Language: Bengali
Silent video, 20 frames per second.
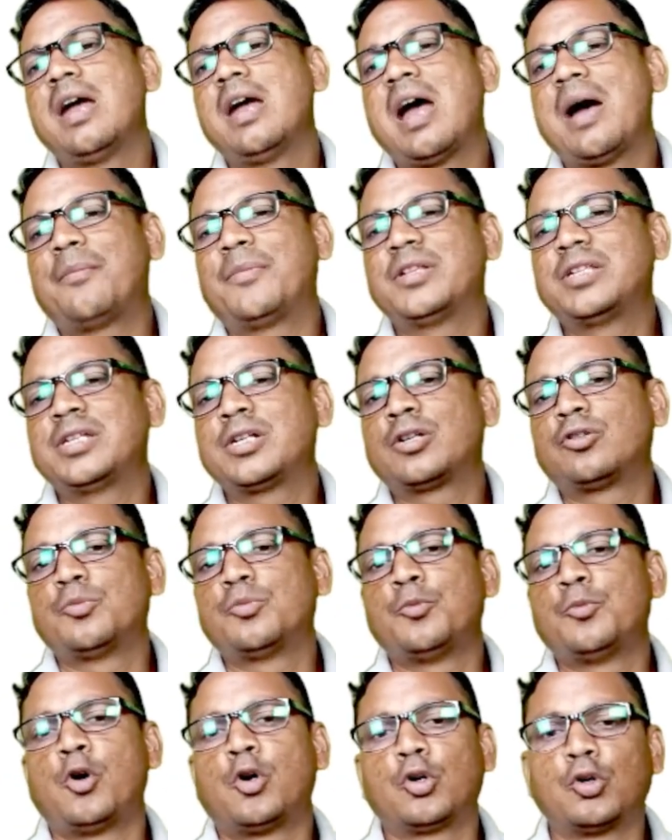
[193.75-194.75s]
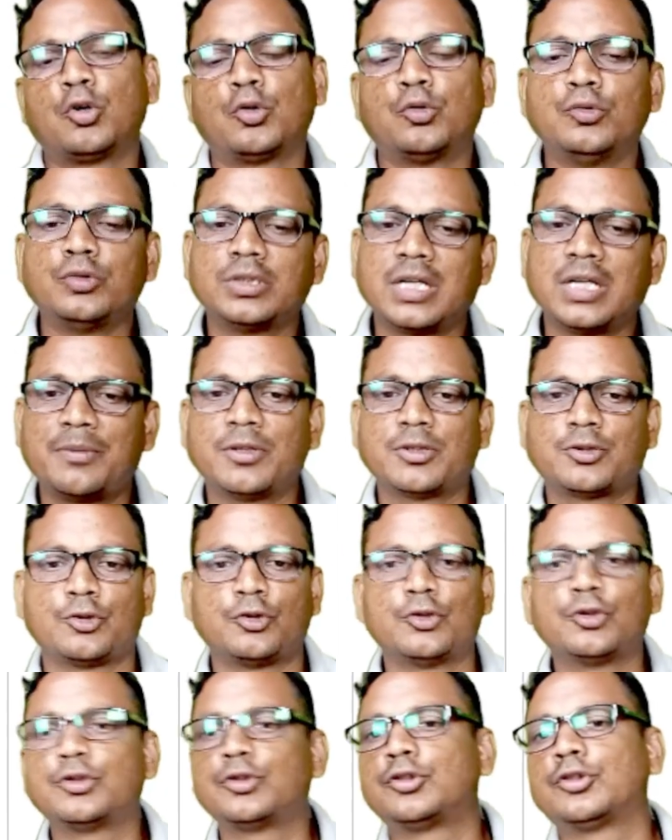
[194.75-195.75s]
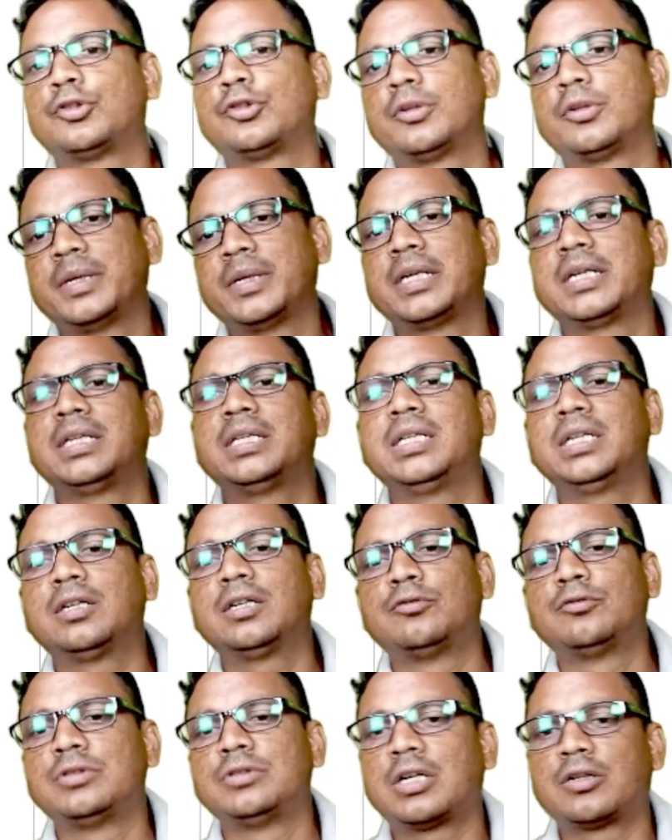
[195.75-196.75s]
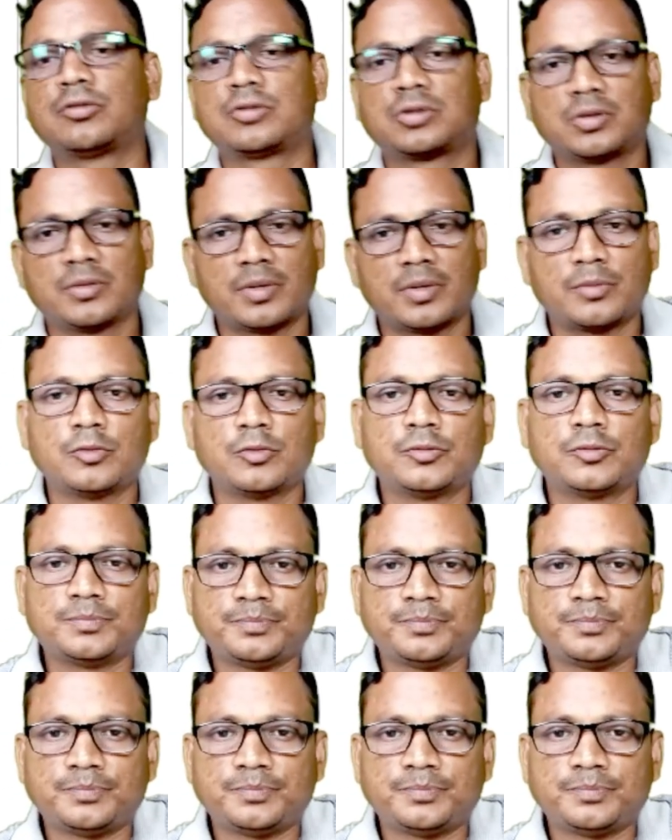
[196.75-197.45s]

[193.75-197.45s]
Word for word: আমরা যে কোনো বড় গুণকে আমরা ছোট ছোট করে ভেঙে নিয়ে গুণটা করতে পারবো